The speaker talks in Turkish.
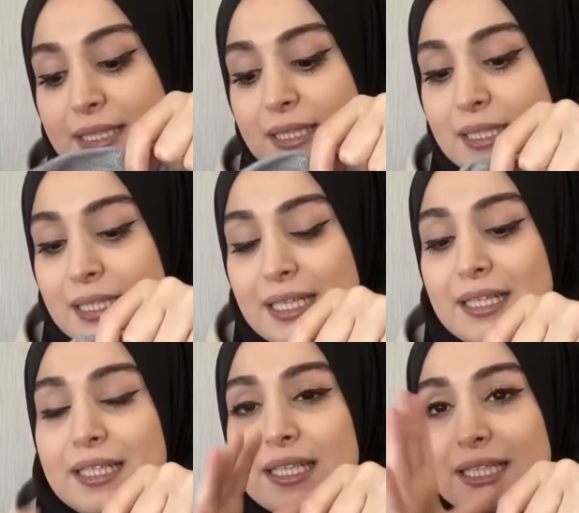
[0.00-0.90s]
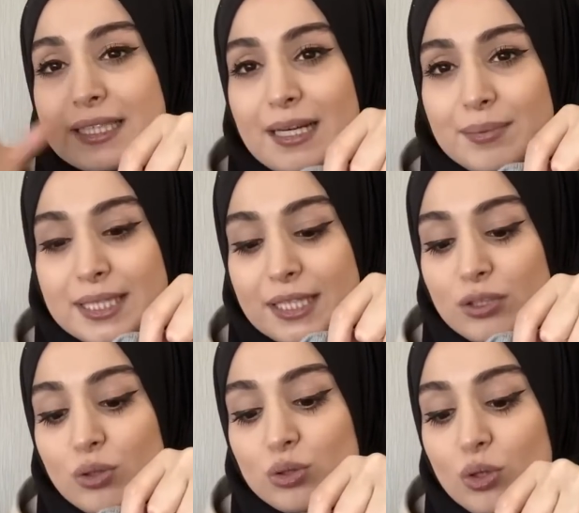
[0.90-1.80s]
daha yarasamsı
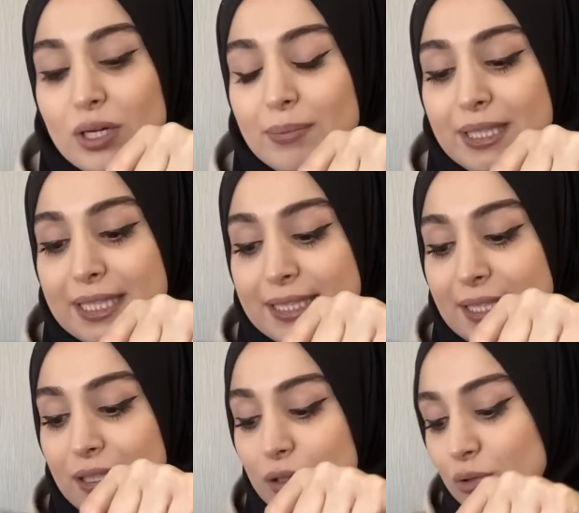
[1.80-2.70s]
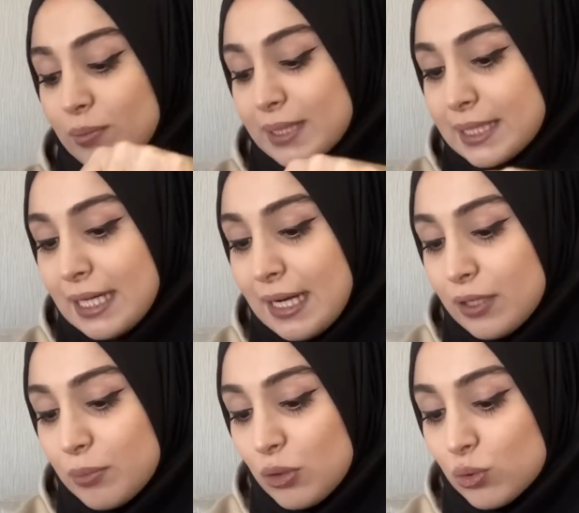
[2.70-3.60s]
gidiyor sonra ama kısa kalıyor. Mesela
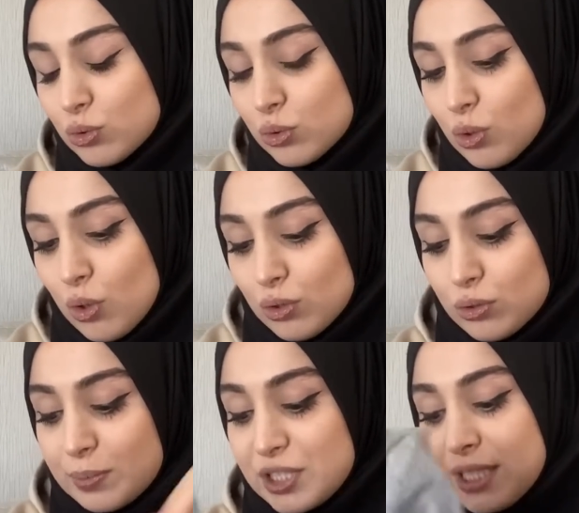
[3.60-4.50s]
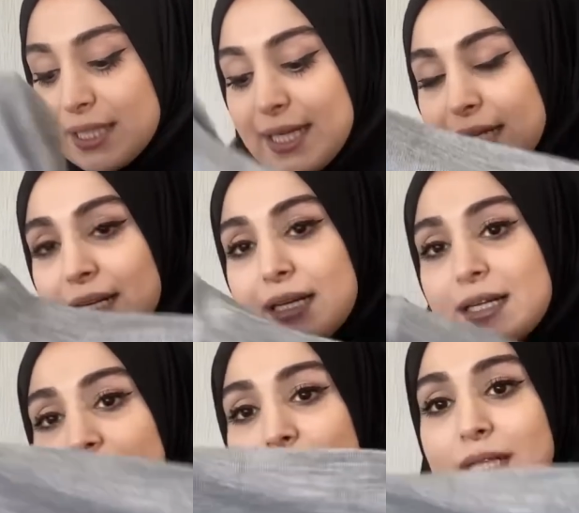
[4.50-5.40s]
hani böyle uzun kollu bir şey değil.
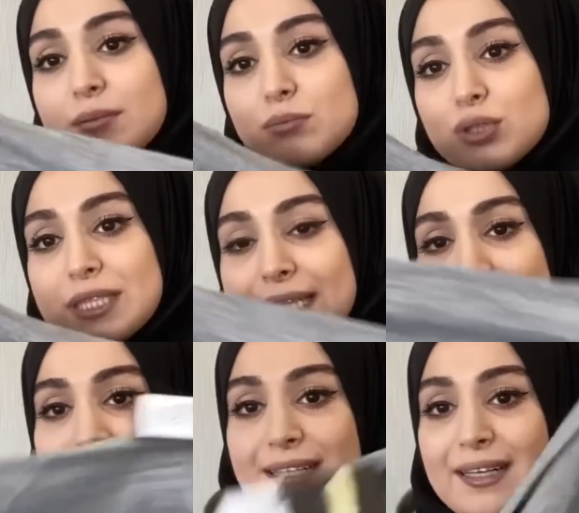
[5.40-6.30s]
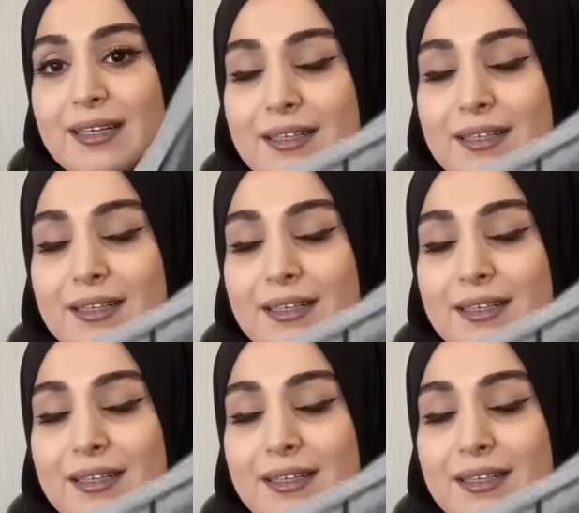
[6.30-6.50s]
Bakın bu şekilde.